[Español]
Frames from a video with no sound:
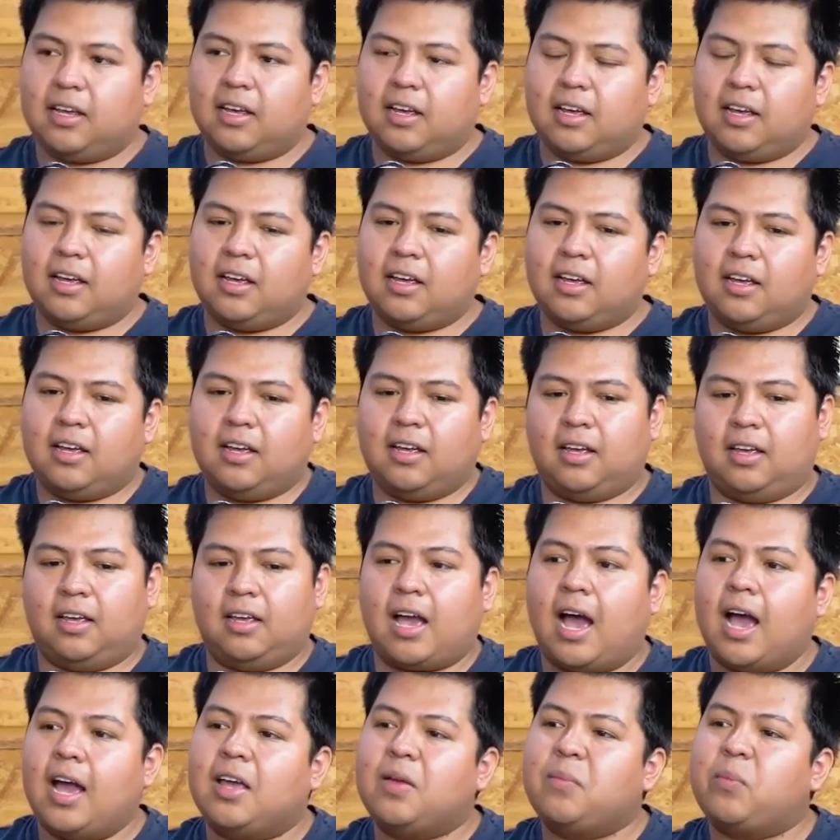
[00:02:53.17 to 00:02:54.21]

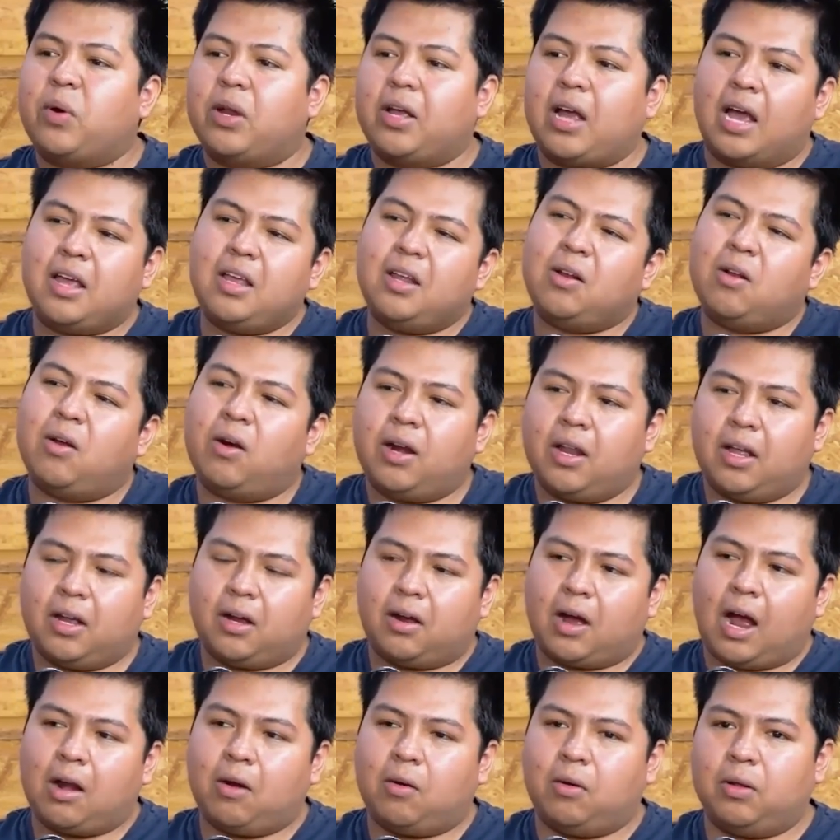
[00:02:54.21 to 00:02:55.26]
y ahí, ahí
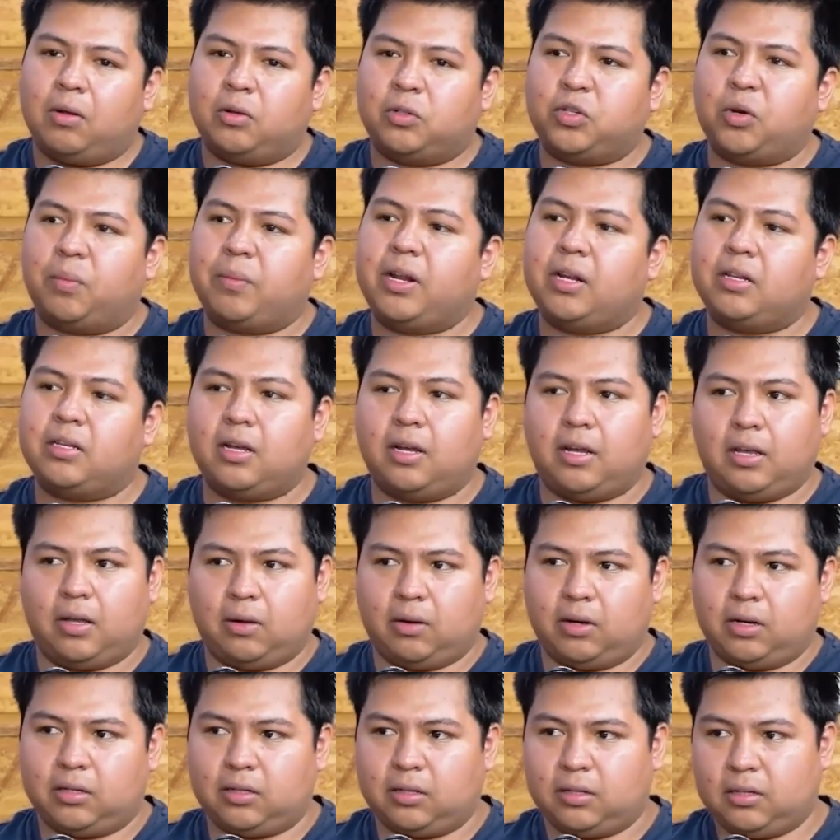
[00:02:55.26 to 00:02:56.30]
logré algo de 8000
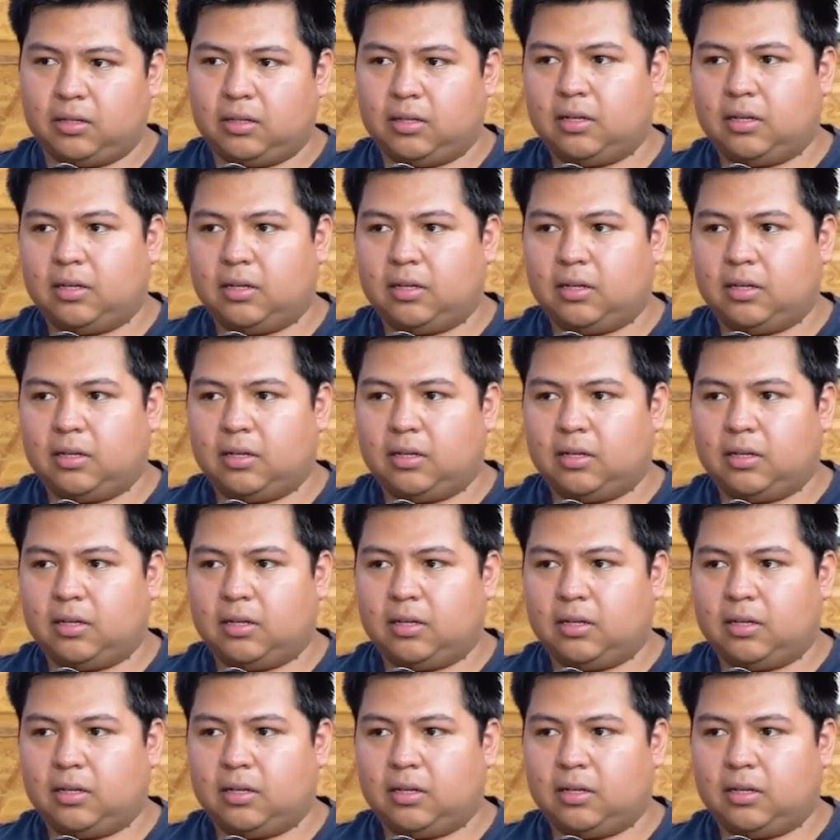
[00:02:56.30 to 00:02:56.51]
seguidores.